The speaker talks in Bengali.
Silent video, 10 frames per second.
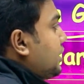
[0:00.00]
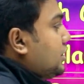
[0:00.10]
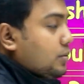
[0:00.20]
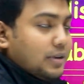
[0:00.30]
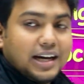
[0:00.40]
মিনিট
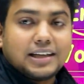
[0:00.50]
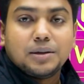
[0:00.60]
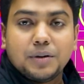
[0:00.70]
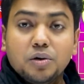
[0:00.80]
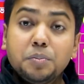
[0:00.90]
তোমরা রাখতে
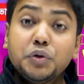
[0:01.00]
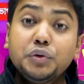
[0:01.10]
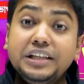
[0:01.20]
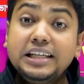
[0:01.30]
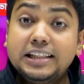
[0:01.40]
পারো
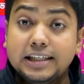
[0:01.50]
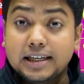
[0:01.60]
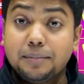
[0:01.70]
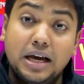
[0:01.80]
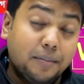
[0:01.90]
প্রতিদিন
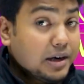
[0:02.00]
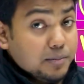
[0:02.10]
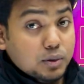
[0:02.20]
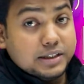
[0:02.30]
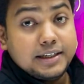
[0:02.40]
আমি আবার
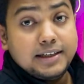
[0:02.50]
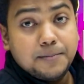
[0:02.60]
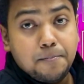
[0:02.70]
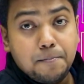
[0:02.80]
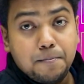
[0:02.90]
বলছি
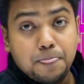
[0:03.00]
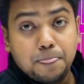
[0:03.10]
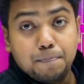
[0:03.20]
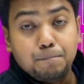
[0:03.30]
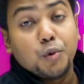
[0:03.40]

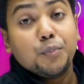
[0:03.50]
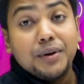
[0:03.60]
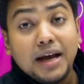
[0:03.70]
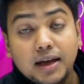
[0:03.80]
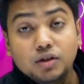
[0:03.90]

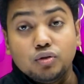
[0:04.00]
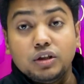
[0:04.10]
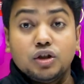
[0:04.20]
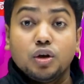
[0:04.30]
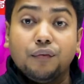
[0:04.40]
তোমরা
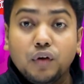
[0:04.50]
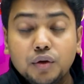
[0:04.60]
যদি সফল